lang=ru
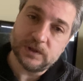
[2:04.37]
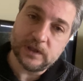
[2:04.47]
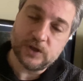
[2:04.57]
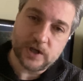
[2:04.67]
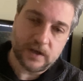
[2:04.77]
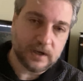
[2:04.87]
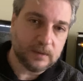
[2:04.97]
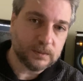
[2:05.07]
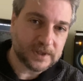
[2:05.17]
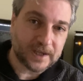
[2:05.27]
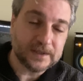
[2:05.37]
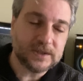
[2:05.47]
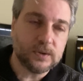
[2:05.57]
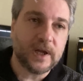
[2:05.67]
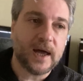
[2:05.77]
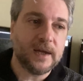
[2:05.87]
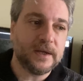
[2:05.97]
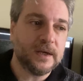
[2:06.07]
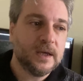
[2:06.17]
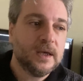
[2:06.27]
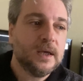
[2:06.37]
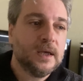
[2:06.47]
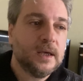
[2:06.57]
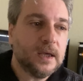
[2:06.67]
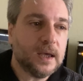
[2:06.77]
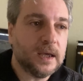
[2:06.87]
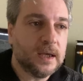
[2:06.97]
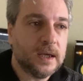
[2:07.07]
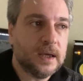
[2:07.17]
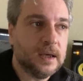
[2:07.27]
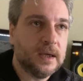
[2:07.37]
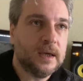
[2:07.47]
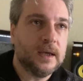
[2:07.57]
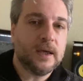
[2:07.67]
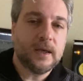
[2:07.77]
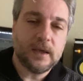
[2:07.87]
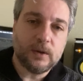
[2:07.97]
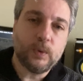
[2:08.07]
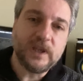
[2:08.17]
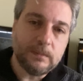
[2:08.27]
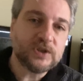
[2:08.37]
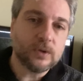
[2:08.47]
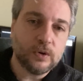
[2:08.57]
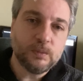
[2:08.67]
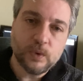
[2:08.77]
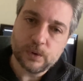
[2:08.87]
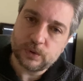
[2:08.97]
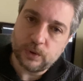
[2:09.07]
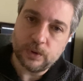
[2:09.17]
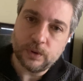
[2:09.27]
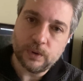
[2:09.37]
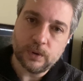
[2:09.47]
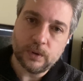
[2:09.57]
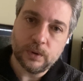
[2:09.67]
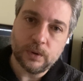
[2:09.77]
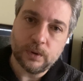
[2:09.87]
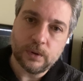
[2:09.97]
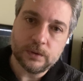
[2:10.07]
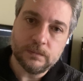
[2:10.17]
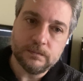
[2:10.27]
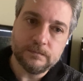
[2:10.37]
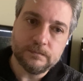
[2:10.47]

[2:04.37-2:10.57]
В Италии существуют подобные традиционные песни, так что я почувствовал, что эта тема мне близка.